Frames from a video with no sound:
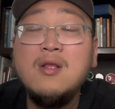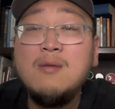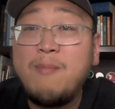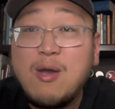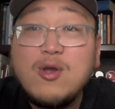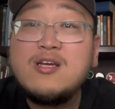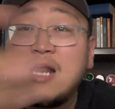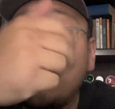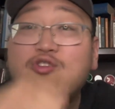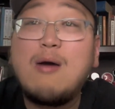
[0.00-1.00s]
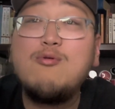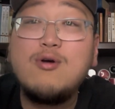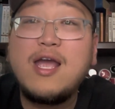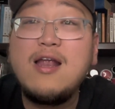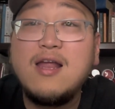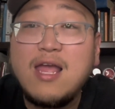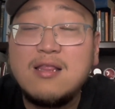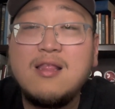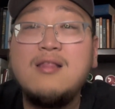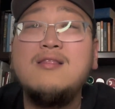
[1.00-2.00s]
美国警察抓不住黑人，
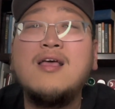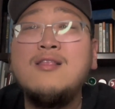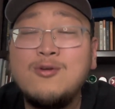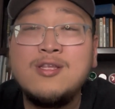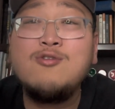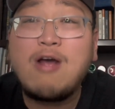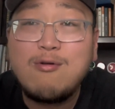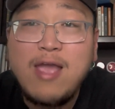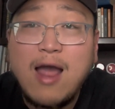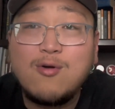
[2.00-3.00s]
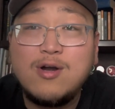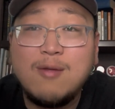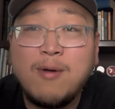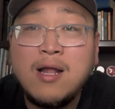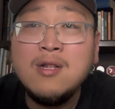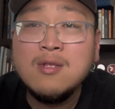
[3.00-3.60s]
那他就能抓住亚洲人吗？